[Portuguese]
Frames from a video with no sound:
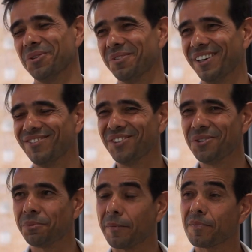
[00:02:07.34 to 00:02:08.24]
bem,
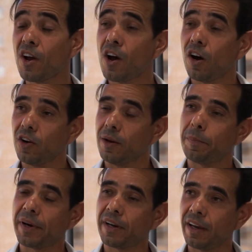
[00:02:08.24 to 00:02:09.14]
muito bem. Olha,
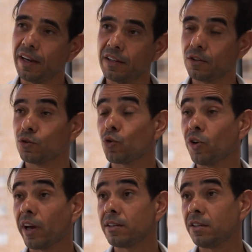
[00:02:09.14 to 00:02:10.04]
para quem ainda nos
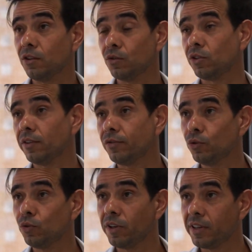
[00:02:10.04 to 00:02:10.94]
conhece e não teve
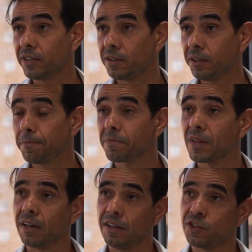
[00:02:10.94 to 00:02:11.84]
no DDC
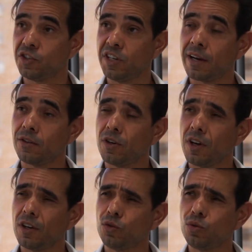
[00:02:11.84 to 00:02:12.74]
este ano,
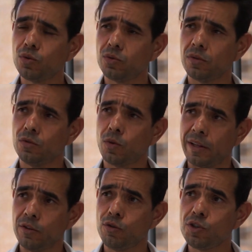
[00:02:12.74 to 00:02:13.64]
tu no
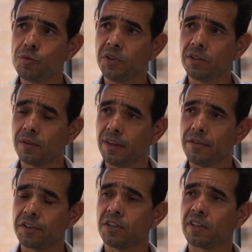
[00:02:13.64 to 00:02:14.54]
ano 2000
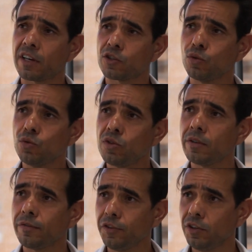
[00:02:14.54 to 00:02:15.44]
enfrentaste um
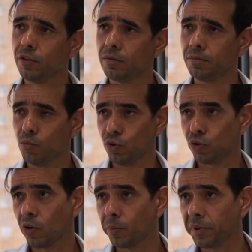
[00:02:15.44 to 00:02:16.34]
desafio
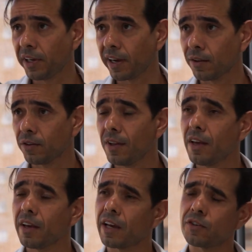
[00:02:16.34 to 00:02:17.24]
muito complicado.
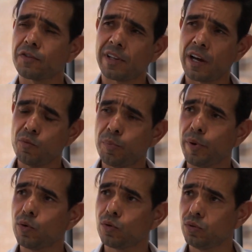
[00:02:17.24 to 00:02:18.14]
Queres falar um
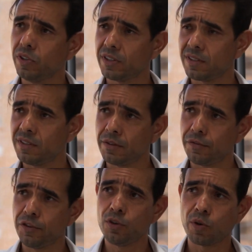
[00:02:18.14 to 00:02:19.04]
pouco desse
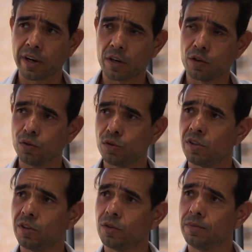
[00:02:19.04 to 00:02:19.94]
desafio? O que é que
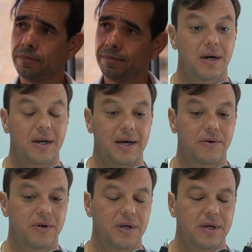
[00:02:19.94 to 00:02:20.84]
aconteceu?
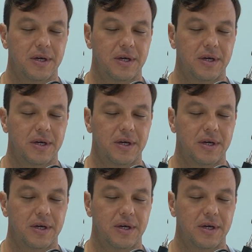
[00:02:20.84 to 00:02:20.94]
Claro.